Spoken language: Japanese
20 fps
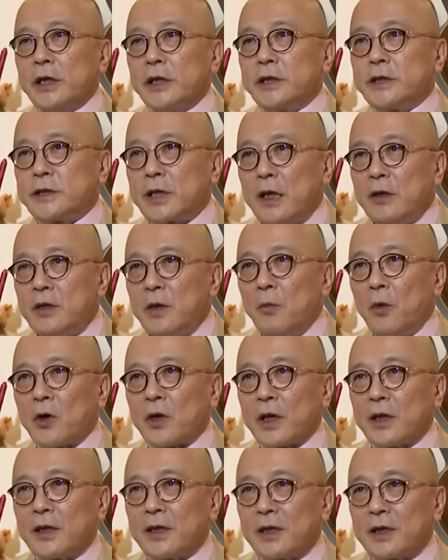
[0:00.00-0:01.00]
一銭でも
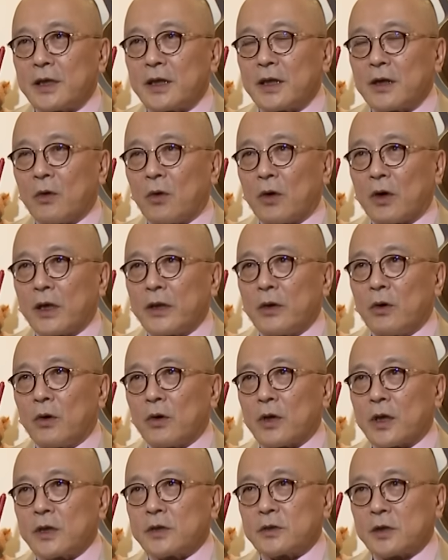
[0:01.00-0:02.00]
けお金
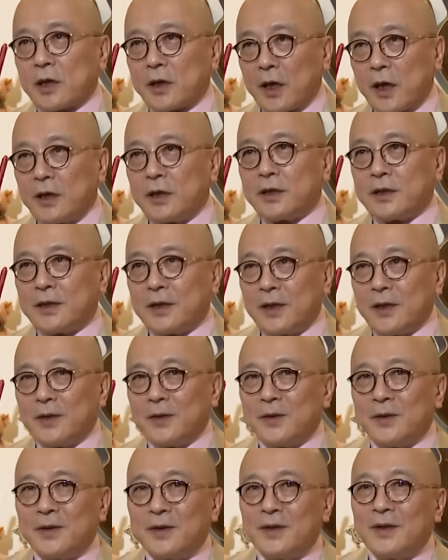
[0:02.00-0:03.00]
を削りたいっていう。う